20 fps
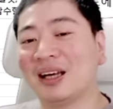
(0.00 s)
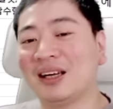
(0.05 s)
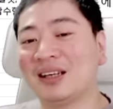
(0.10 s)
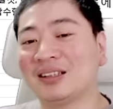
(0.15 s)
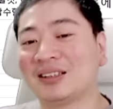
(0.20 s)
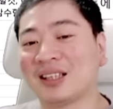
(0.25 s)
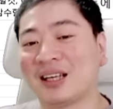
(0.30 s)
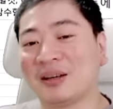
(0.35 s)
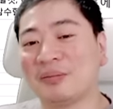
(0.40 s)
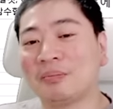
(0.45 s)

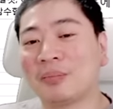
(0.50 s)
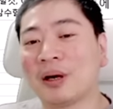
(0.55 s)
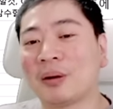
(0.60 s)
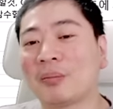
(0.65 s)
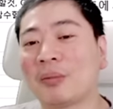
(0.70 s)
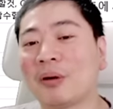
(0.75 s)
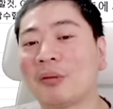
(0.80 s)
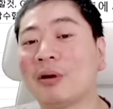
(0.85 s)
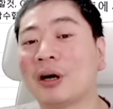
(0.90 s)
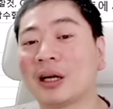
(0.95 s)
A타입.
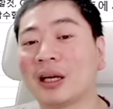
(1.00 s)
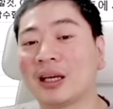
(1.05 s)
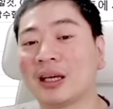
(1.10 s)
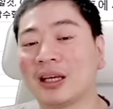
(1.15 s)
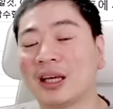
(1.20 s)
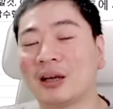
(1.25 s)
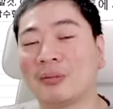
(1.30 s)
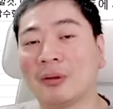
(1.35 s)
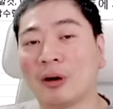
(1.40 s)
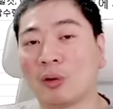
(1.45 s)
평범하게
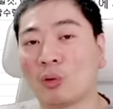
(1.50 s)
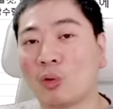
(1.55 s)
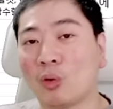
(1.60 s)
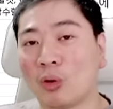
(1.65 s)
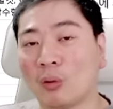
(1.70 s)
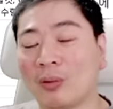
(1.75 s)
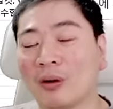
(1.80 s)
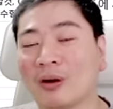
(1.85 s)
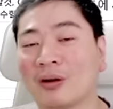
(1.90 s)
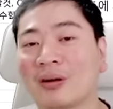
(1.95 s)

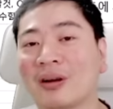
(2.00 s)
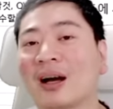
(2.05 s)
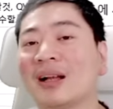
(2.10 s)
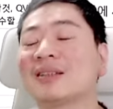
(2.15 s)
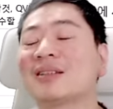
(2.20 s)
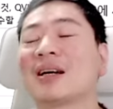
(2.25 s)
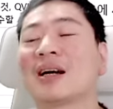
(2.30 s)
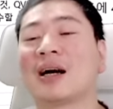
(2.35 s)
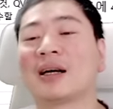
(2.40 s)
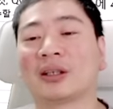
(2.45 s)
게임하고 오버클럭
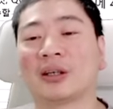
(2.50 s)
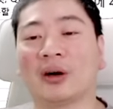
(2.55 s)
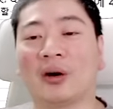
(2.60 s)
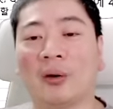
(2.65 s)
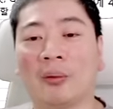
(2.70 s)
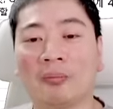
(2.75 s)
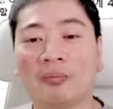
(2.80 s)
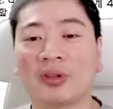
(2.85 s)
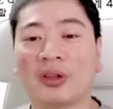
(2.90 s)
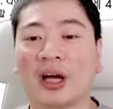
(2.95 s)
할 생각이
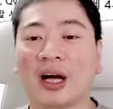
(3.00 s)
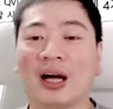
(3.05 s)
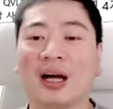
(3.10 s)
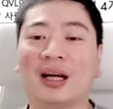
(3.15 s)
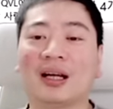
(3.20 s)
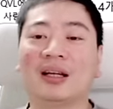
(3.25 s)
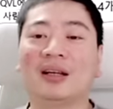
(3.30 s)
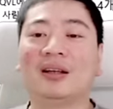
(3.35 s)
없다.